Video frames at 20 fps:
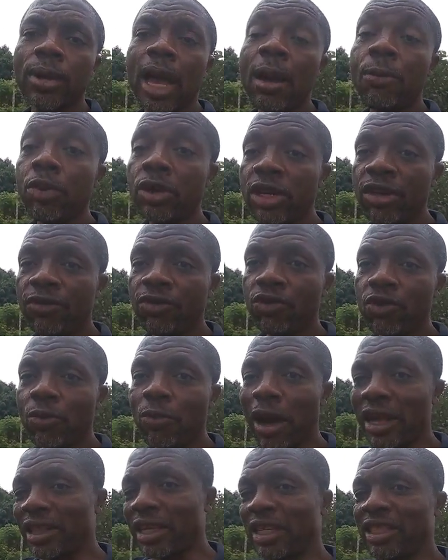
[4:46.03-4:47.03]
Abonnez-vous,
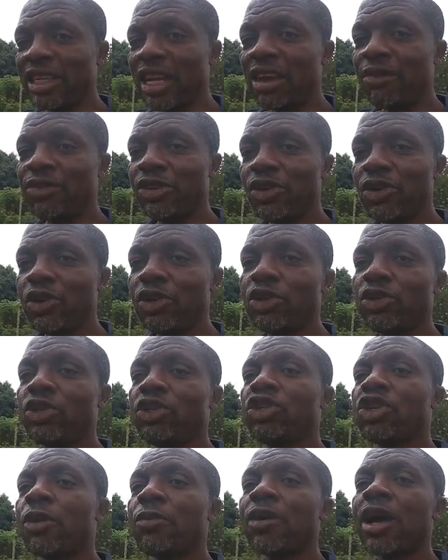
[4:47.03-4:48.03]
partagez la vidéo.
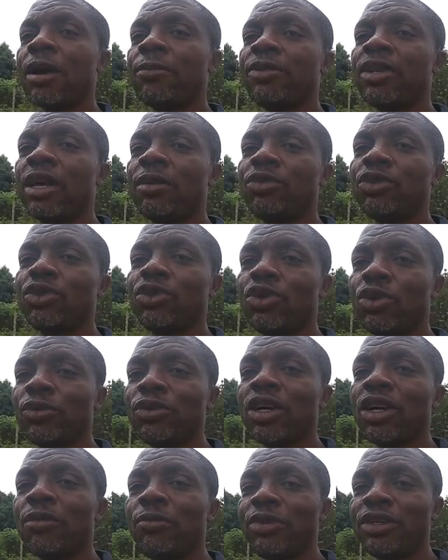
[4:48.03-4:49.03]
Ici Jacques Camden du
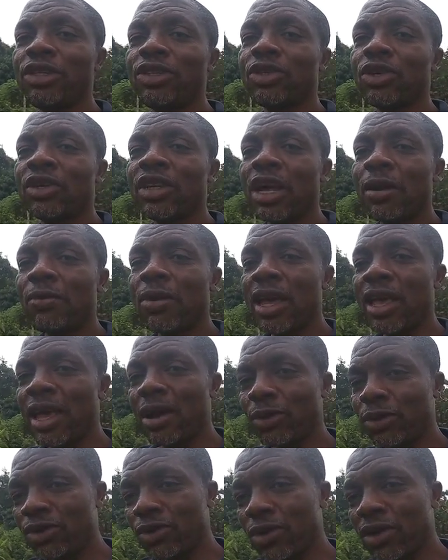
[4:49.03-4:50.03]
groupe de reproduction à
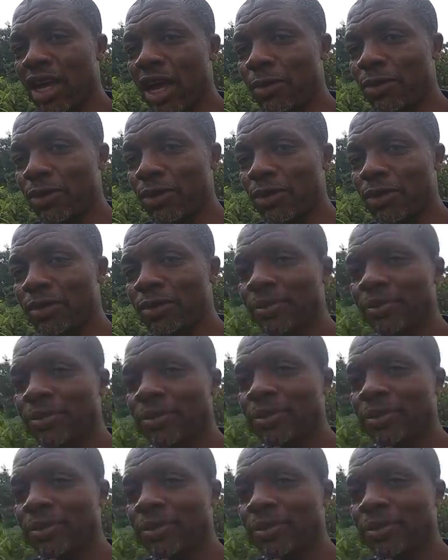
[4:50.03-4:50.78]
Yaoundé au Cameroun.